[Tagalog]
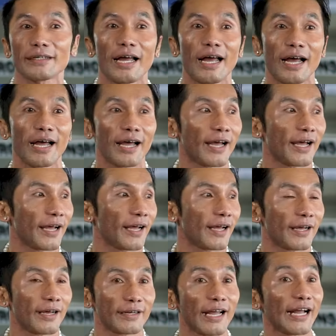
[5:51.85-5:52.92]

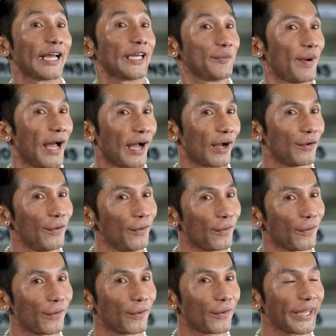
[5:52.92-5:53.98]
uh, kakaiba ako.